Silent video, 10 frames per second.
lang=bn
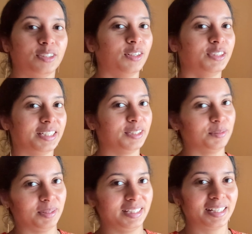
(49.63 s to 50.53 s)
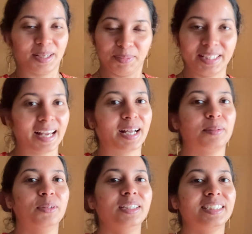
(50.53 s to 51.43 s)
চলো সেটা তোমাদেরকে আমি
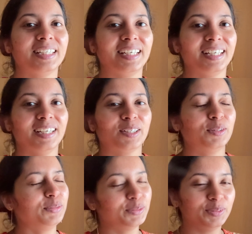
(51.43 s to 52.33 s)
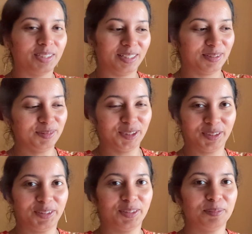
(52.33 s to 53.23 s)
দেখাবো যে খুব সুন্দর এরকম
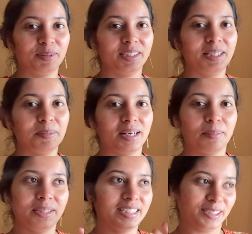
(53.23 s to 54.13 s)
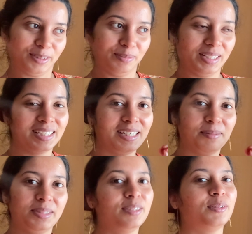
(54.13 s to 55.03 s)
ছোট্টর মধ্যে মানে আমি যেরকম
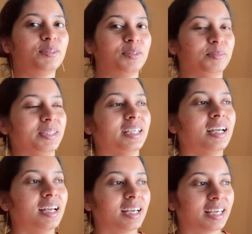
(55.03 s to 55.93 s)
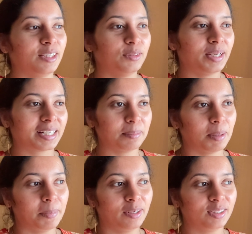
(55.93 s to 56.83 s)
চেয়েছিলাম ঠিক ওরকমই কিন্তু একটা
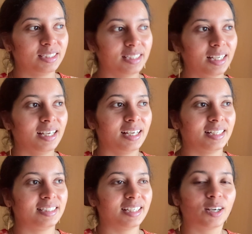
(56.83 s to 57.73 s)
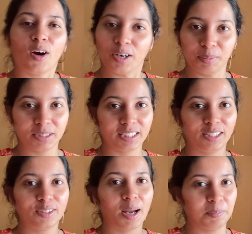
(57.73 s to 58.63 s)
ব্যাপার হচ্ছে যে ঘট বসালে
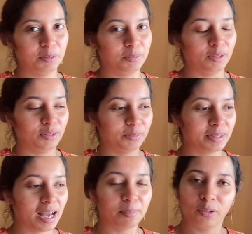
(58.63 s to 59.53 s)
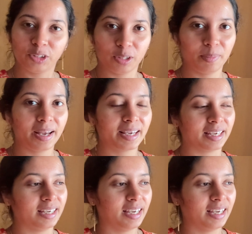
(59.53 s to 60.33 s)
তো পল্লব ডাব ওইসব লাগে